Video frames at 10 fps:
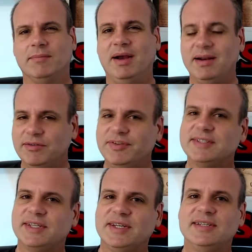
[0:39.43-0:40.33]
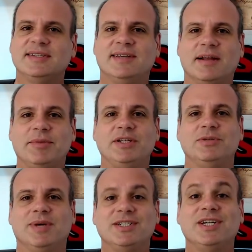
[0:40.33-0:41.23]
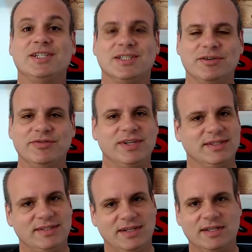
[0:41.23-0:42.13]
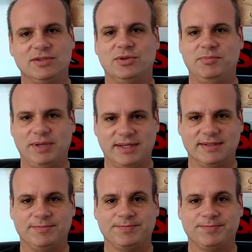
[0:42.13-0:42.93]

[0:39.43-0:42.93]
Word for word: mas não fazer necessariamente uma gestão financeira da sua empresa.